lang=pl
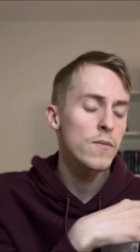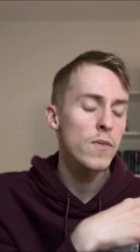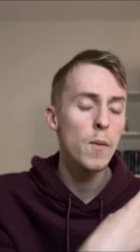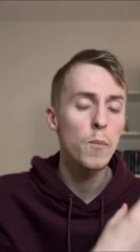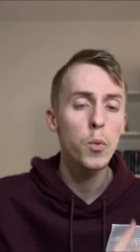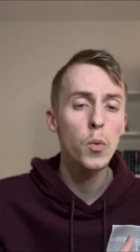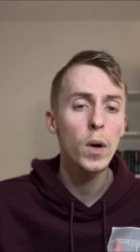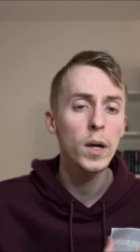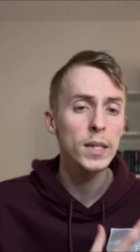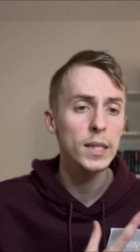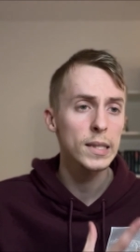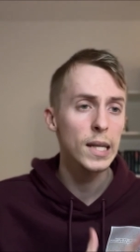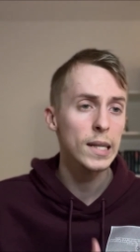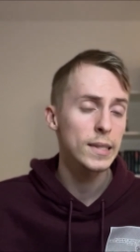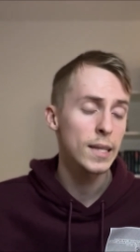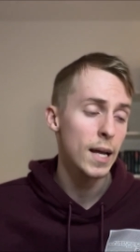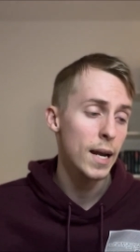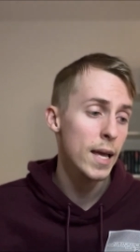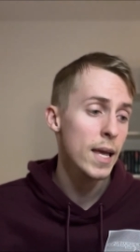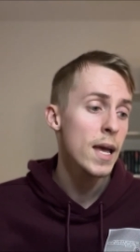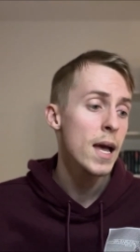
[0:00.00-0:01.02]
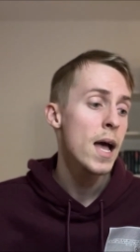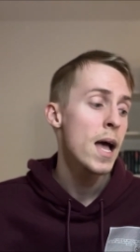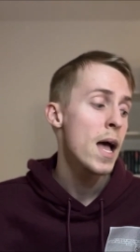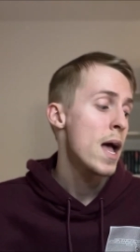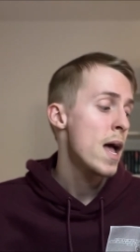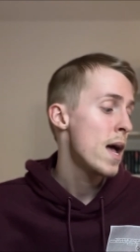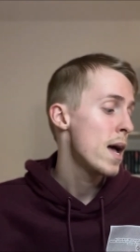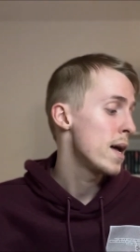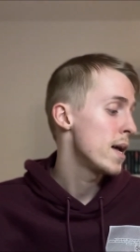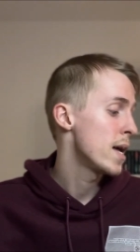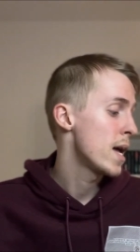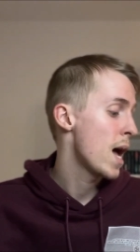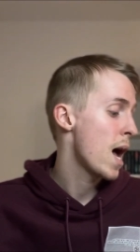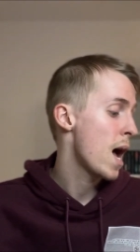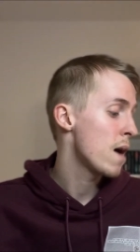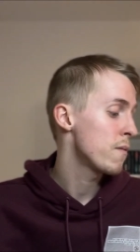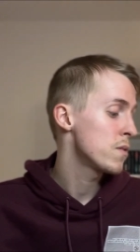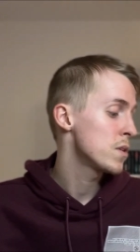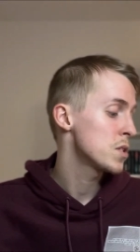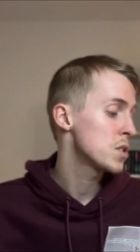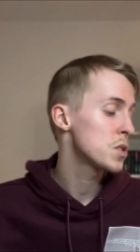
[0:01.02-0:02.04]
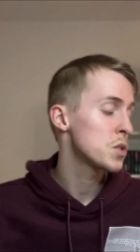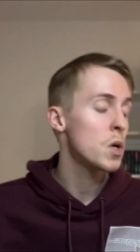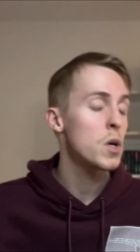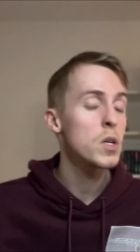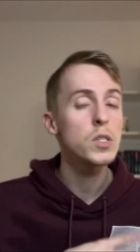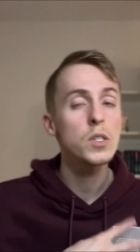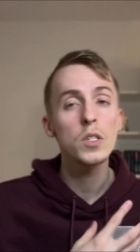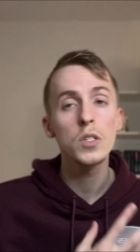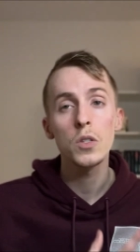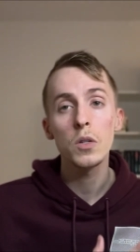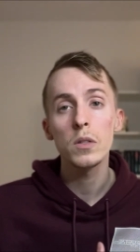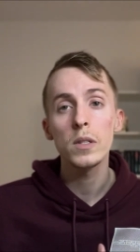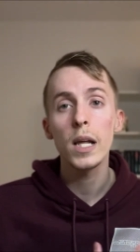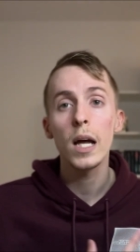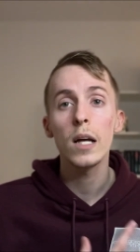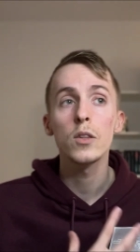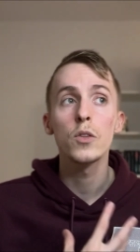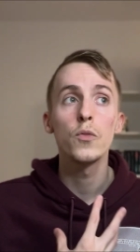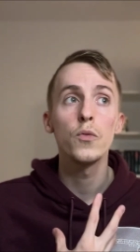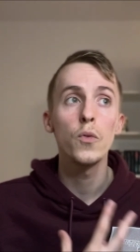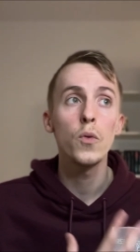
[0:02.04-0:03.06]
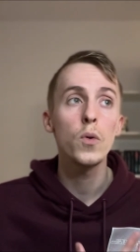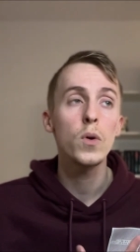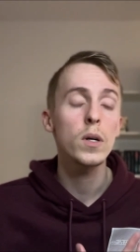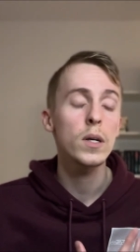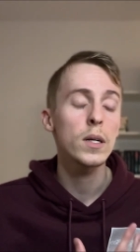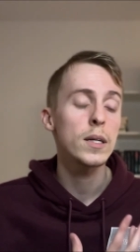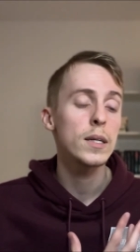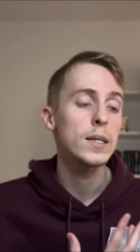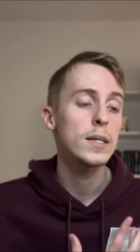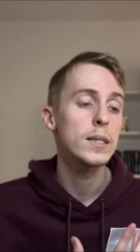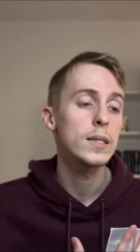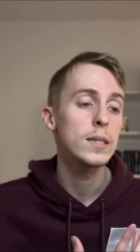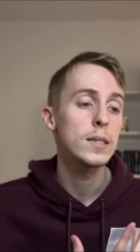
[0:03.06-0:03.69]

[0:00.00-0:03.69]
fabułę i tak dalej. E, a więc to jest historia dwóch, e,